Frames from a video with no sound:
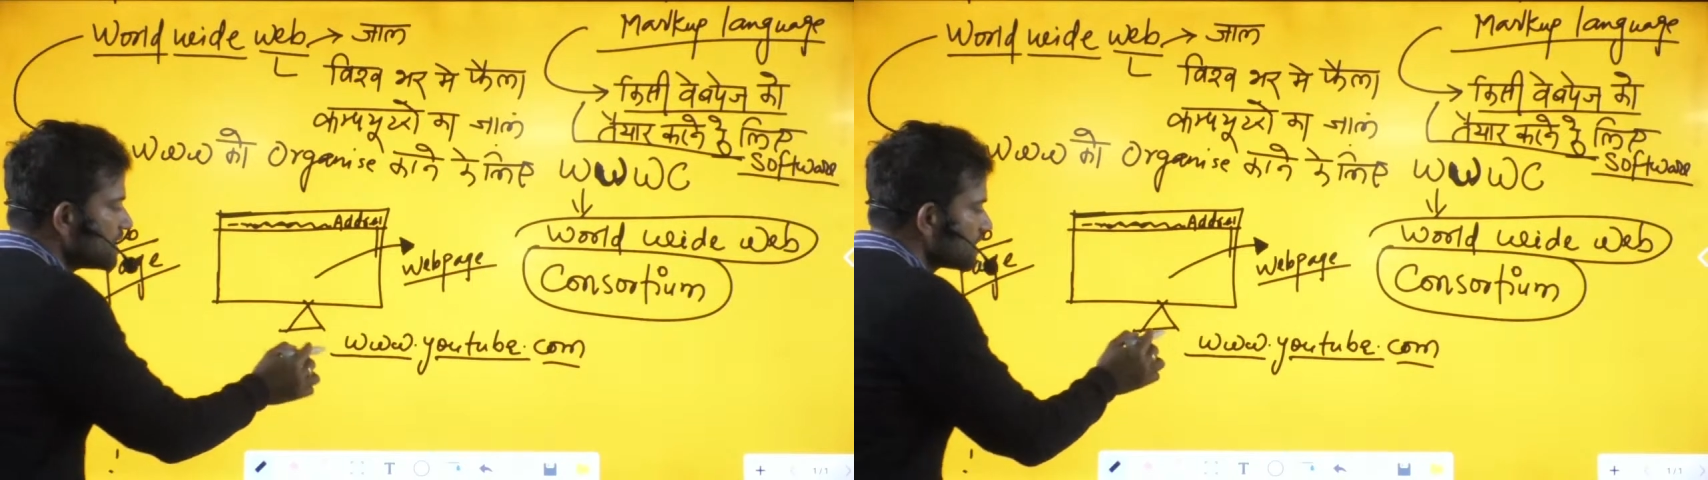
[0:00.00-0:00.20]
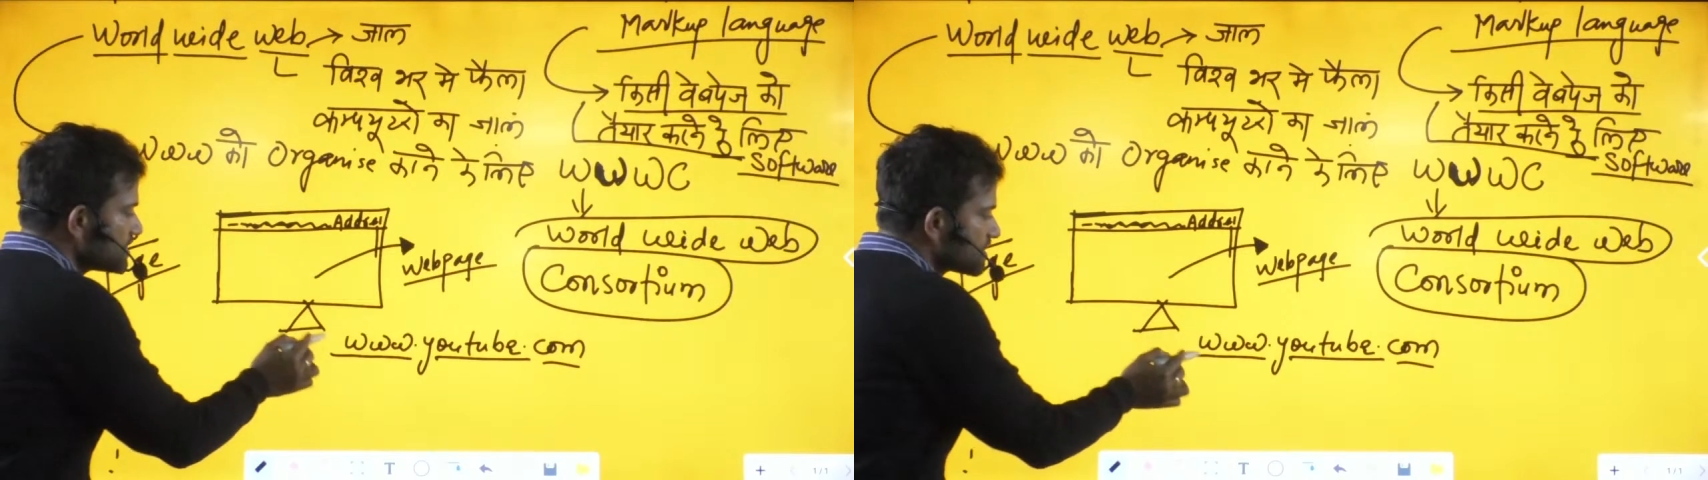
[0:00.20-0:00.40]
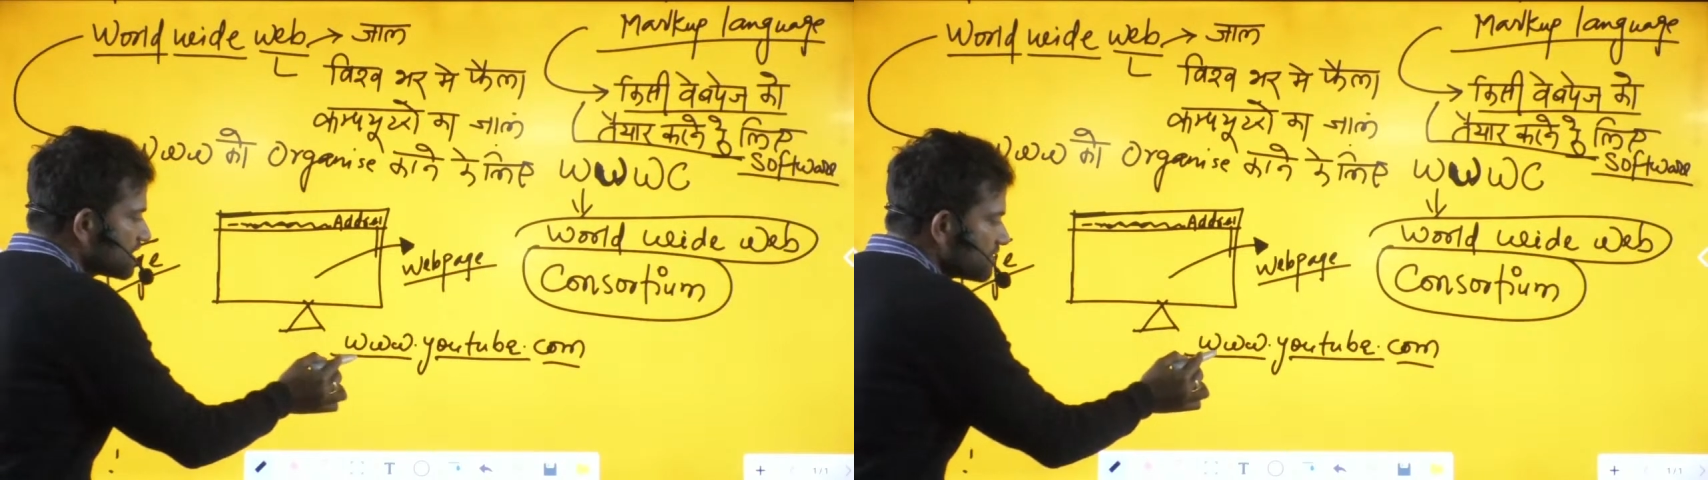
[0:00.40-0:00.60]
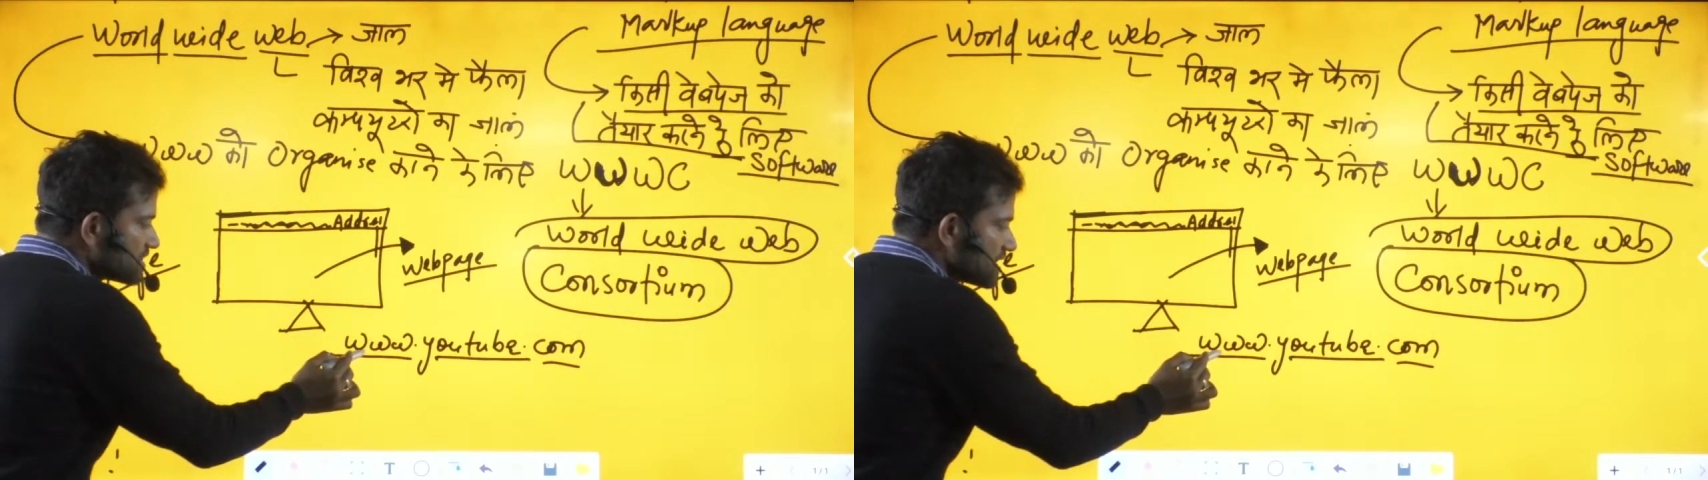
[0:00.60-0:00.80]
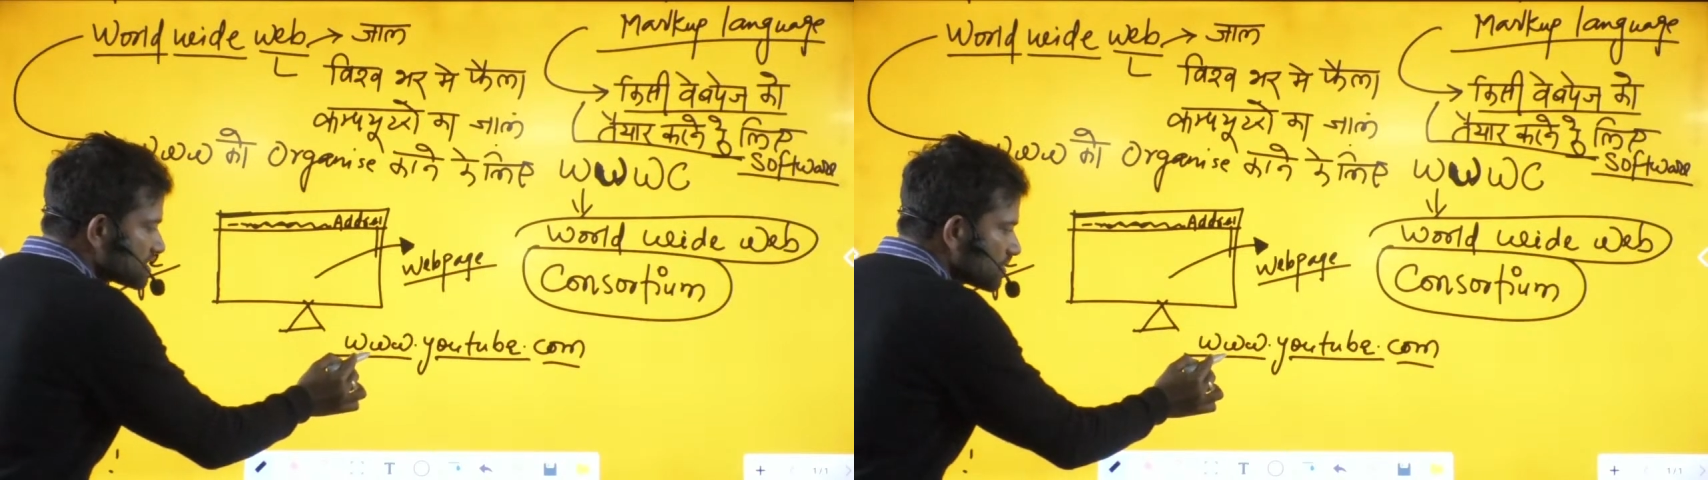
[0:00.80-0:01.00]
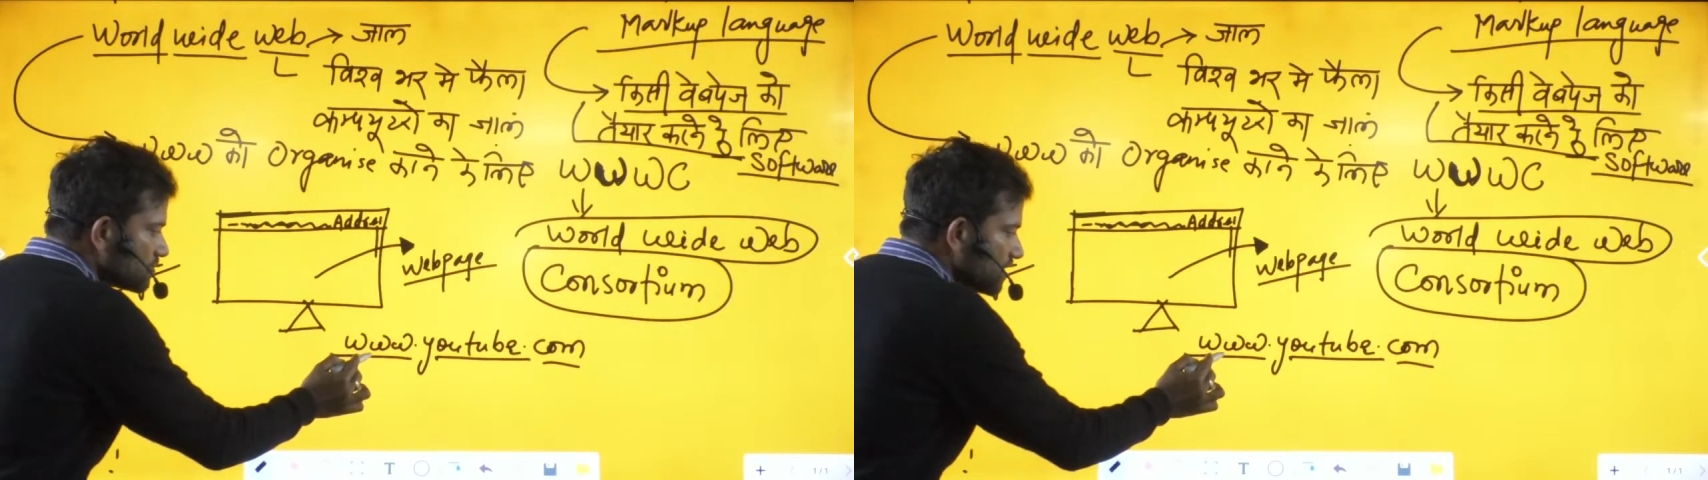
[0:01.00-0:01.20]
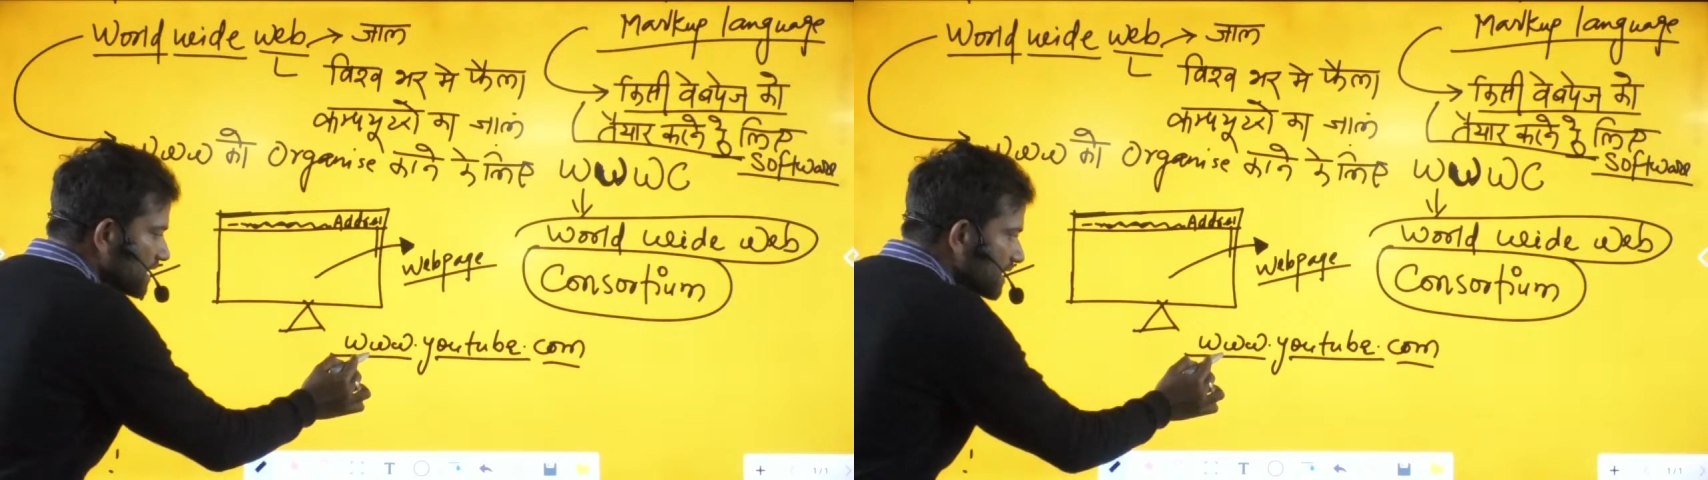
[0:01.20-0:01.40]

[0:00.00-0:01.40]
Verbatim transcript: किसकी वजह से हुआ